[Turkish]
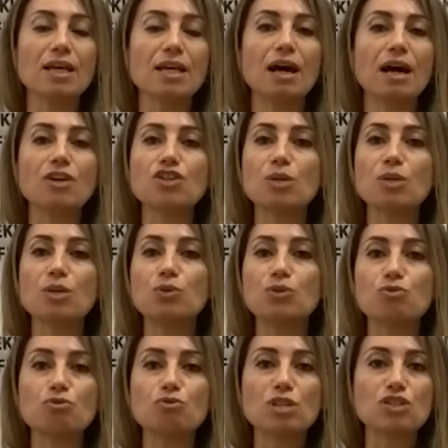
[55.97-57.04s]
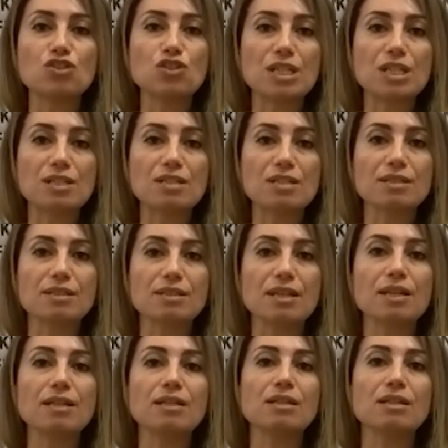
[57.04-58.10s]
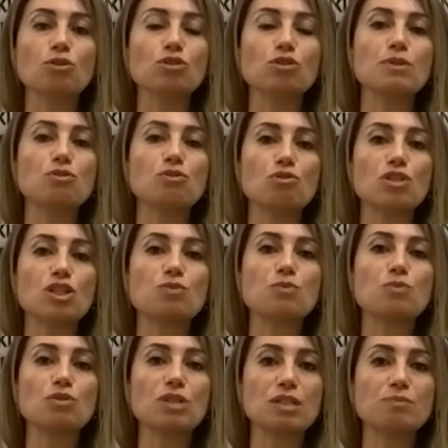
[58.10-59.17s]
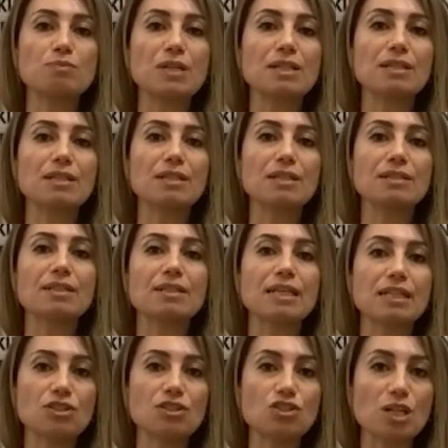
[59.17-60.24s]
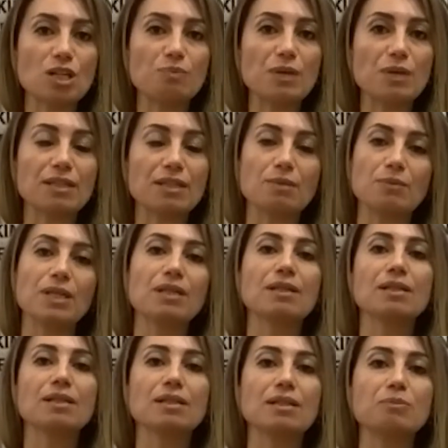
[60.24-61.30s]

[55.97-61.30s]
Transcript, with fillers: Ancak bu süreç içerisinde e, ödeme sözleşme yönetmeliğini geri çekmek gibi, e,